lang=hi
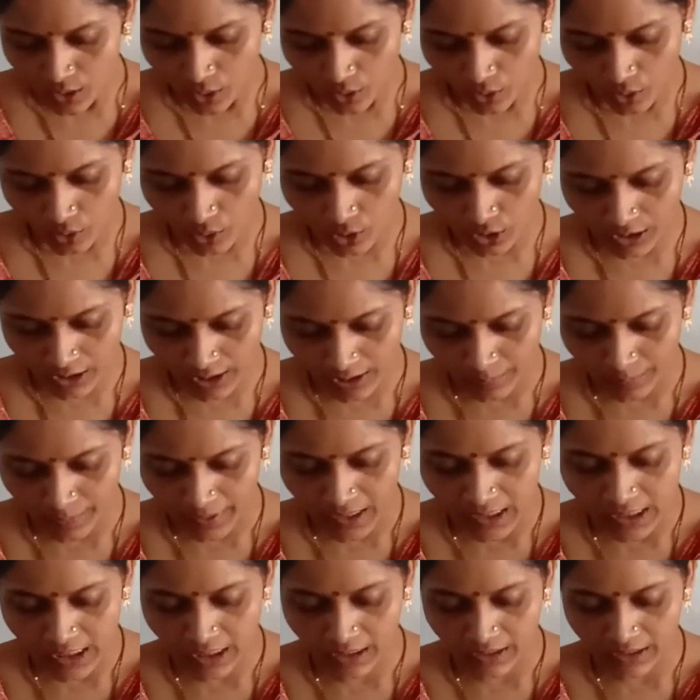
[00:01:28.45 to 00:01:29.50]
और
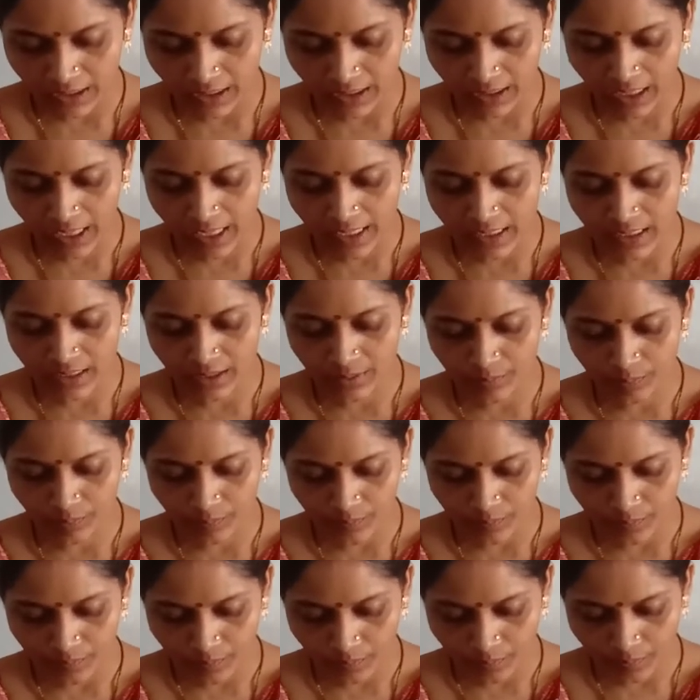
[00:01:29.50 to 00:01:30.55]
कल्पना शक्ति का
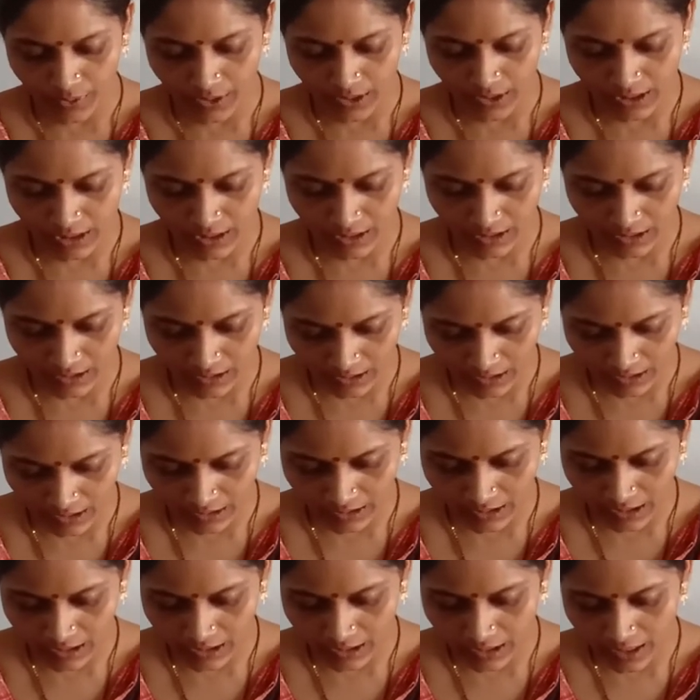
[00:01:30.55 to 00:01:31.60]

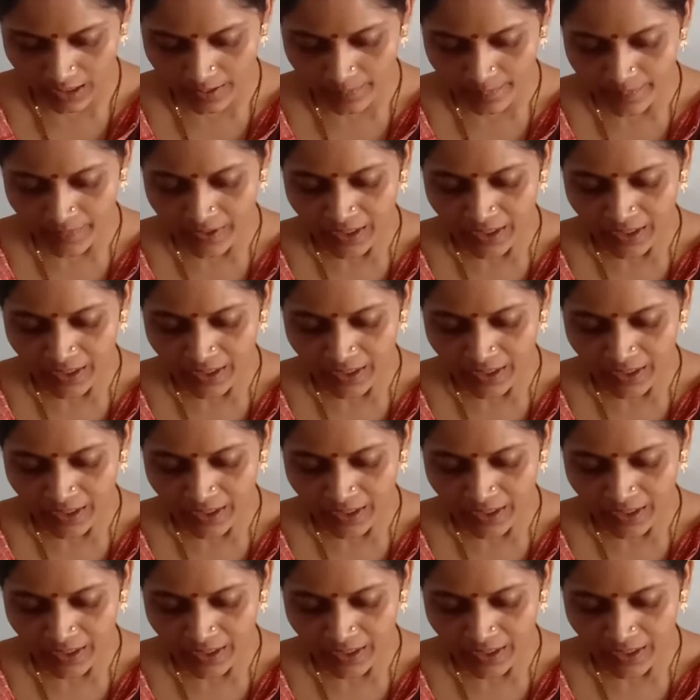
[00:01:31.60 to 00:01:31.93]
संप्रेषणीयता का